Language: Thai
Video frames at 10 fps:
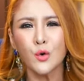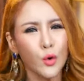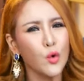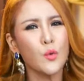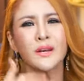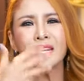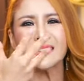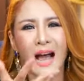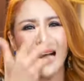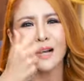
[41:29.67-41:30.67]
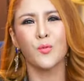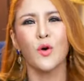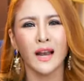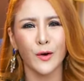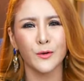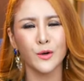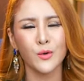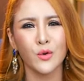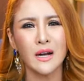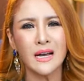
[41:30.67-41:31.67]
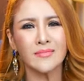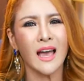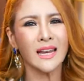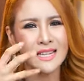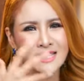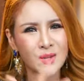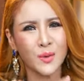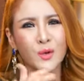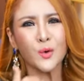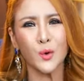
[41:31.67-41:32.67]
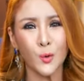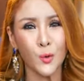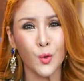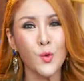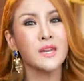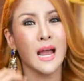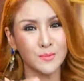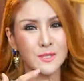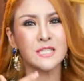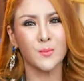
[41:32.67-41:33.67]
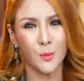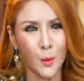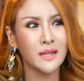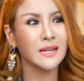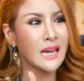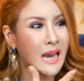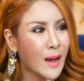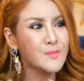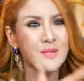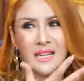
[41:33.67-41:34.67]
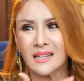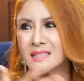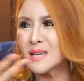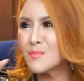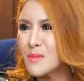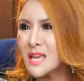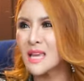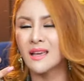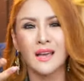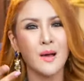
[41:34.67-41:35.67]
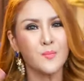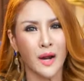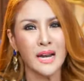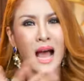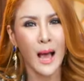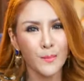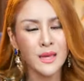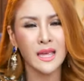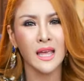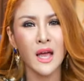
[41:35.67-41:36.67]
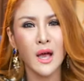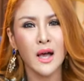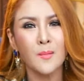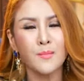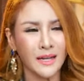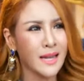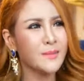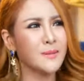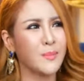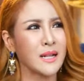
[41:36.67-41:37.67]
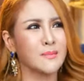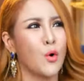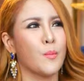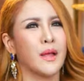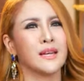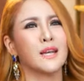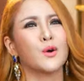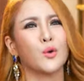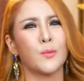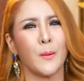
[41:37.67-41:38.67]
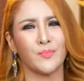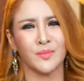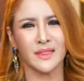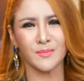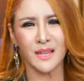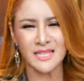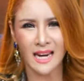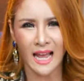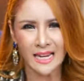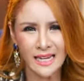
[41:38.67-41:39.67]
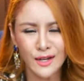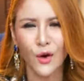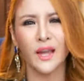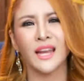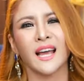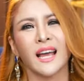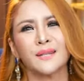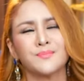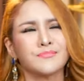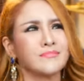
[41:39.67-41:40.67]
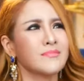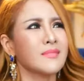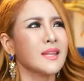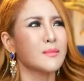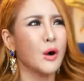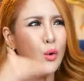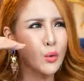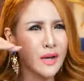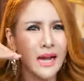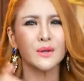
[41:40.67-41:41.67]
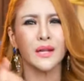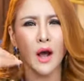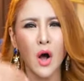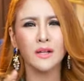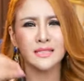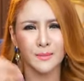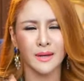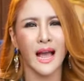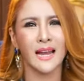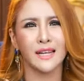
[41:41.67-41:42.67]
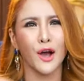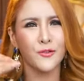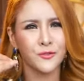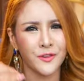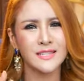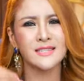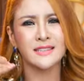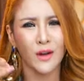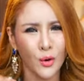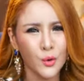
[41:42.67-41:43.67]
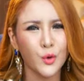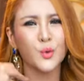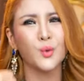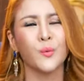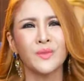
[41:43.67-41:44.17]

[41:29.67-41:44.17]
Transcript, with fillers: ครูไม่ได้ต่างกับพวกเรานะลูกแต่ในชีวิตครูคุณนับจำนวนหรือนับสิ่งที่มีประดามีเมื่อกี้มันเป็นโมเมนต์ที่ครูแบบน้ำตาจะไหลนิดหน่อยนะคะพอครูนั่งอยู่ในห้องทำงานในออฟฟิศของครู